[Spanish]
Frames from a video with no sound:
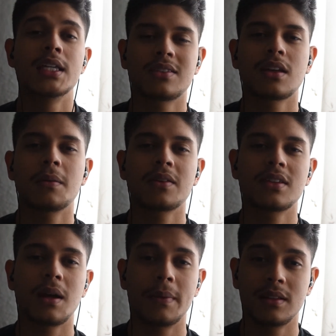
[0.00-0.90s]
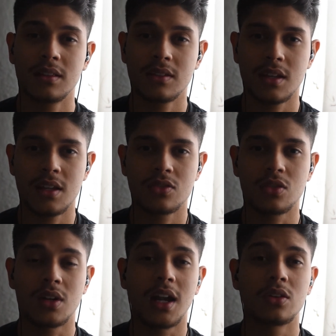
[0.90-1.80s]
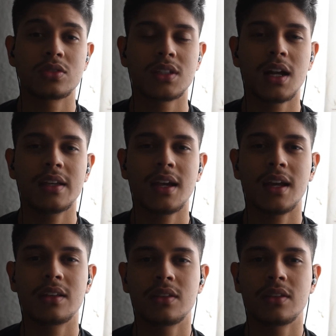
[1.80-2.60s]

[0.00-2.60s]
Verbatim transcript: Es que básicamente es eso, la nostalgia